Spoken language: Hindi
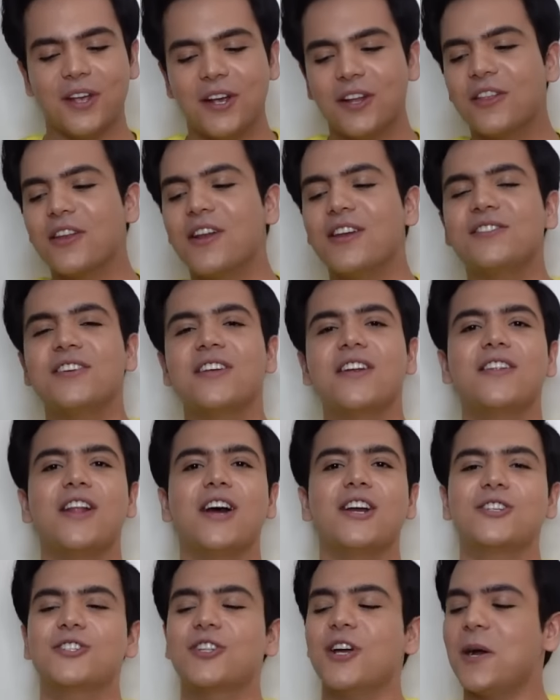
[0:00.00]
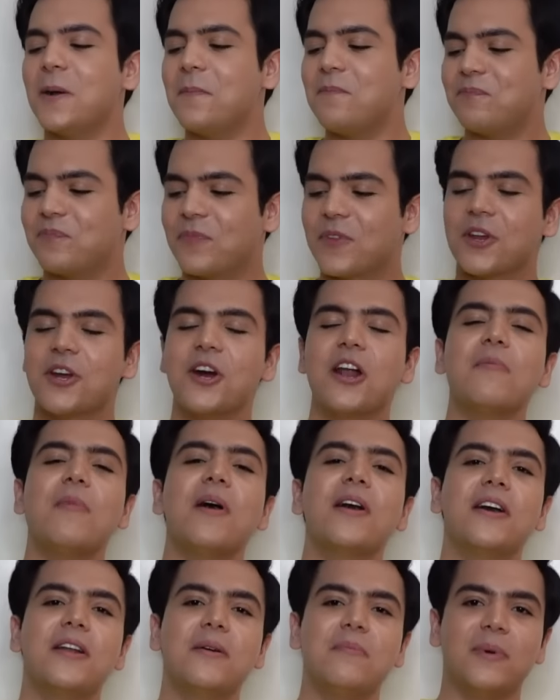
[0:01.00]
इतना सारा नाश्ता
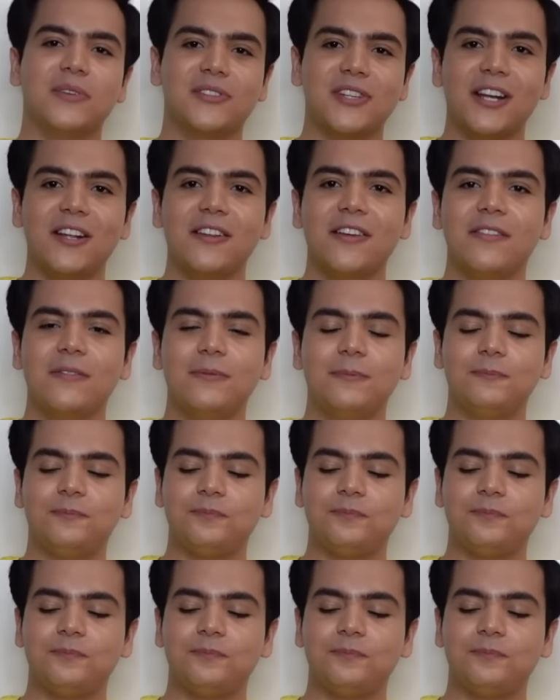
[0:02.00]
गर्मा गर्म मसालेदार